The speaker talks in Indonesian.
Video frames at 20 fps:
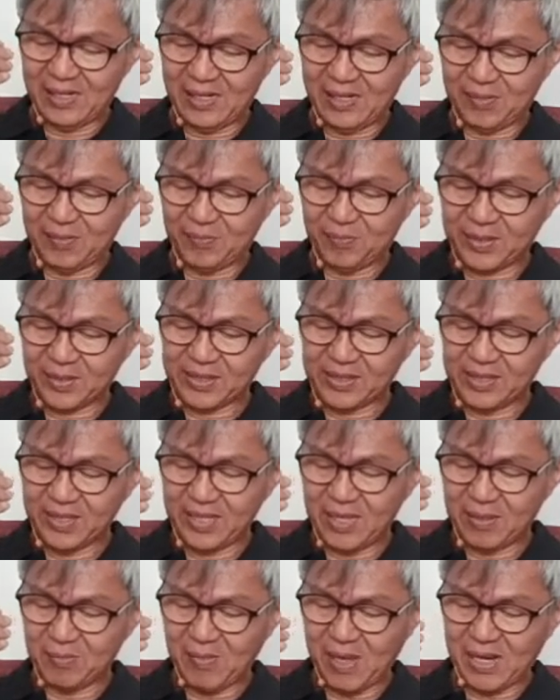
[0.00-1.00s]

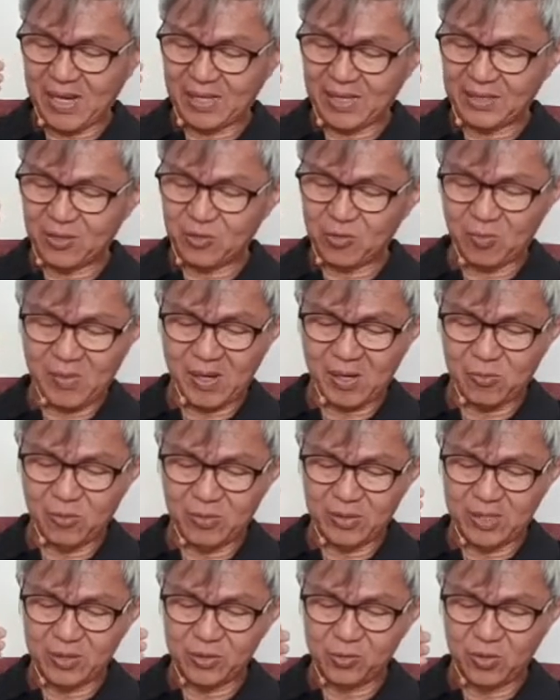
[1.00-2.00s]
persediaan makan di rumahku
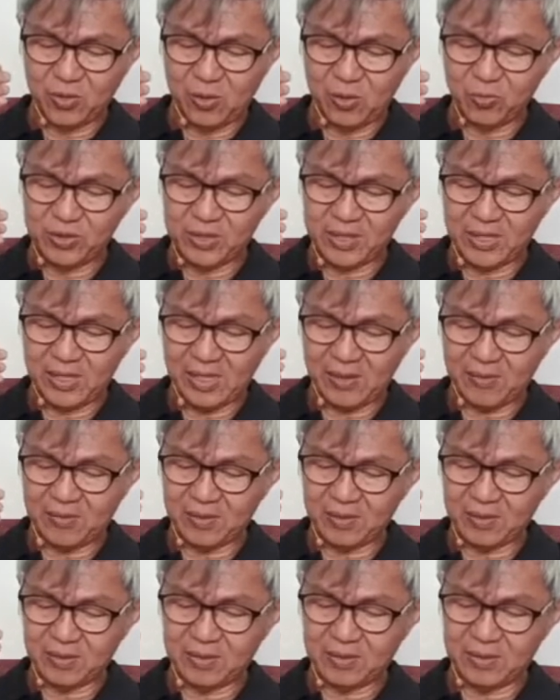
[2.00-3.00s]
dan juga ujilah
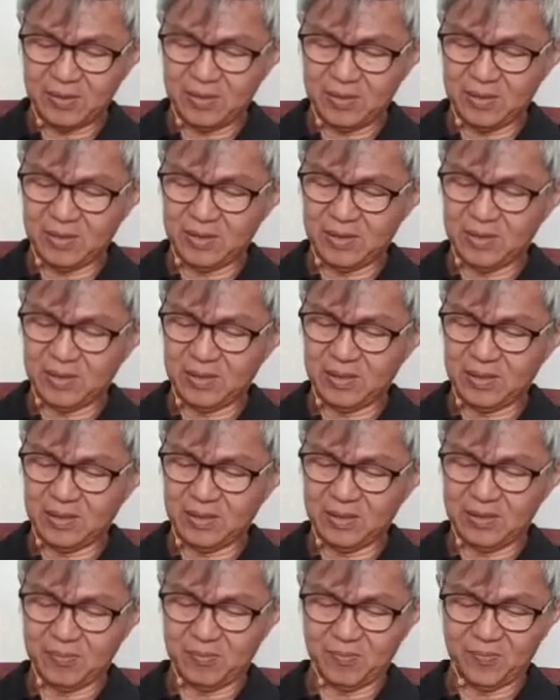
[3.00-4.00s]
eh,
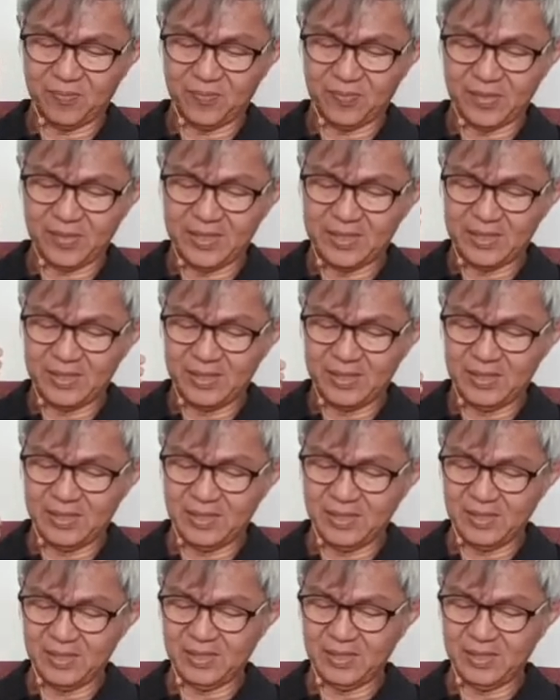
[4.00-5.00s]
di
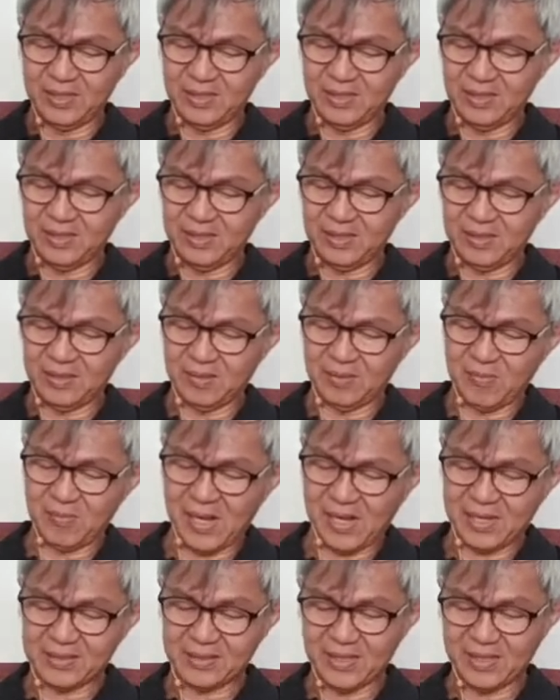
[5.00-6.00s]
sini
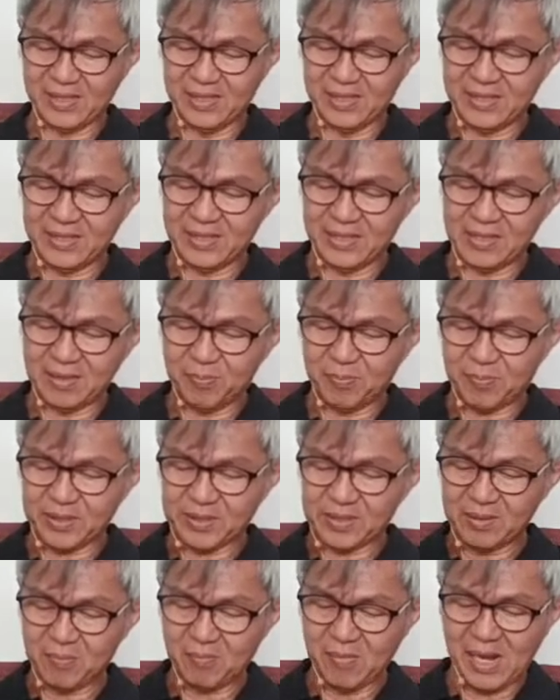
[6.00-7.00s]
bahasa Inggrisnya
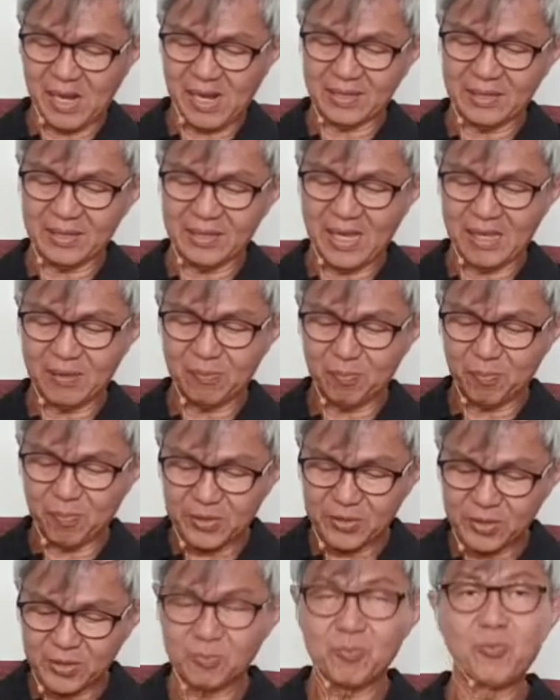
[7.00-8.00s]
persembahan dan
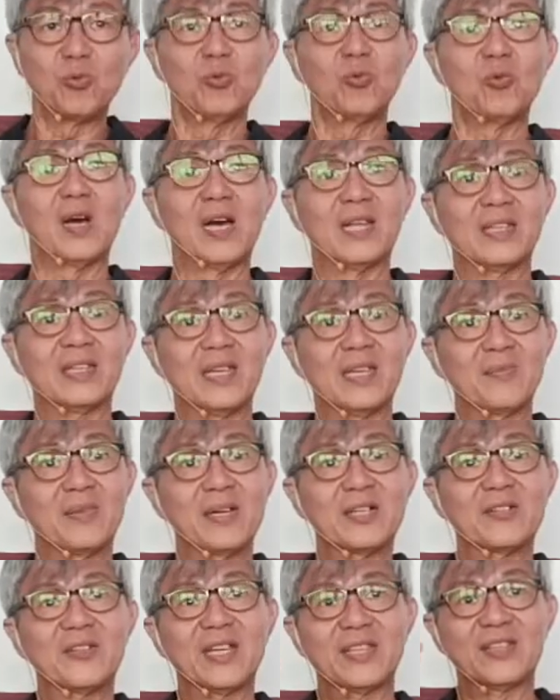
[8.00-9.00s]
persepuluhan am I
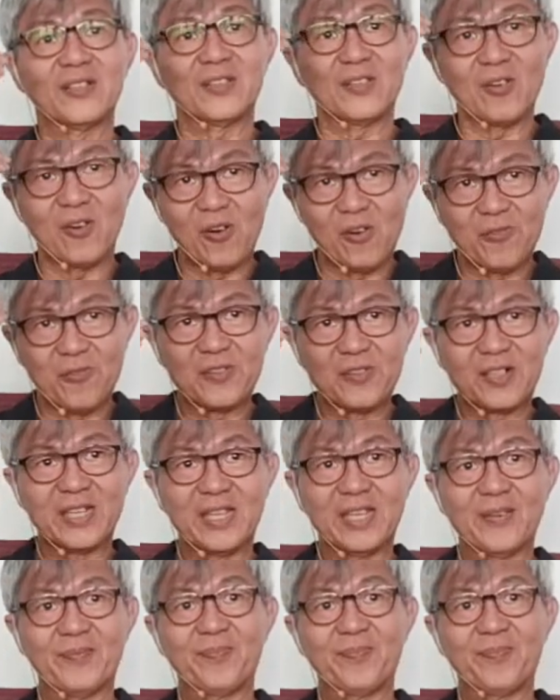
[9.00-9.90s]
right offering